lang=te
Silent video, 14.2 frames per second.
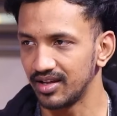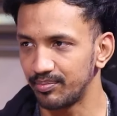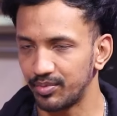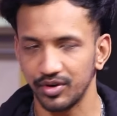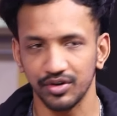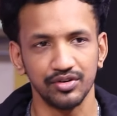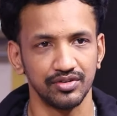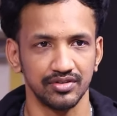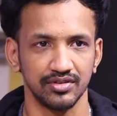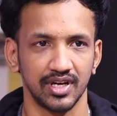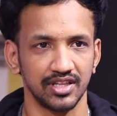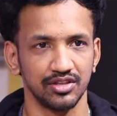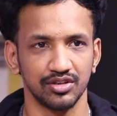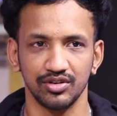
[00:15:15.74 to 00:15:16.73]
అప్పుడు
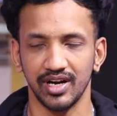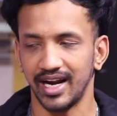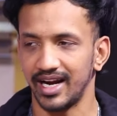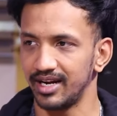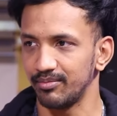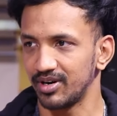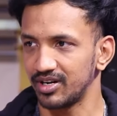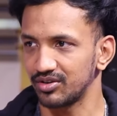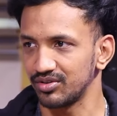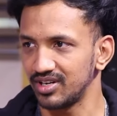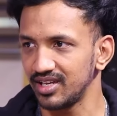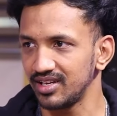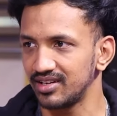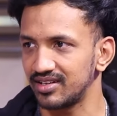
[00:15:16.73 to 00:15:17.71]
అందుకు హ్యాండ్
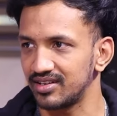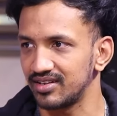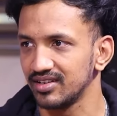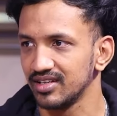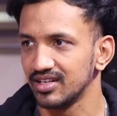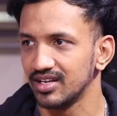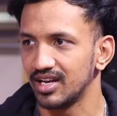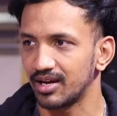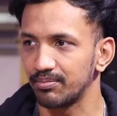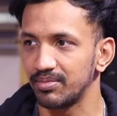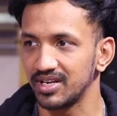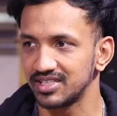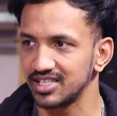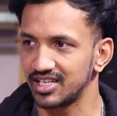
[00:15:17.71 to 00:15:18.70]
పట్టుకుంటే నాకు
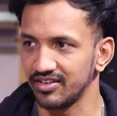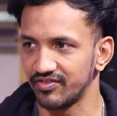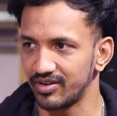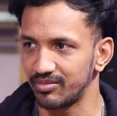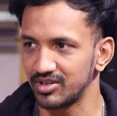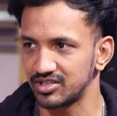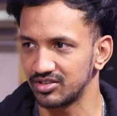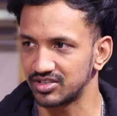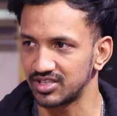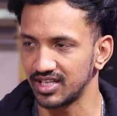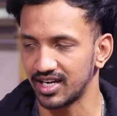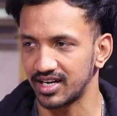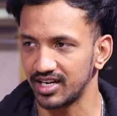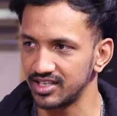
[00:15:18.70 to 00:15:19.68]
బేసిక్ ఇన్ఫర్మేషన్
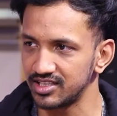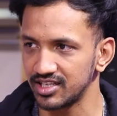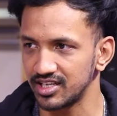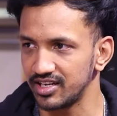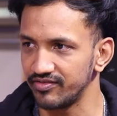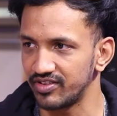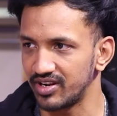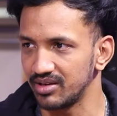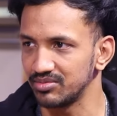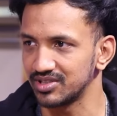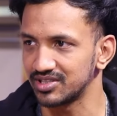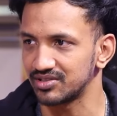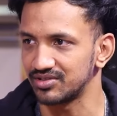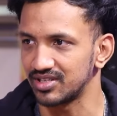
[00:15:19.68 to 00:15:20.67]
వస్తుంది అక్కడి నుంచి ఇంకా నేను ఫ్రేమ్
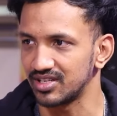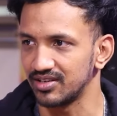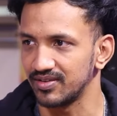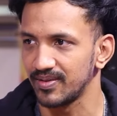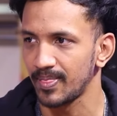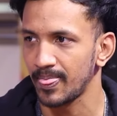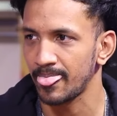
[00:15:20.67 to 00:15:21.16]
చేసుకుంటాను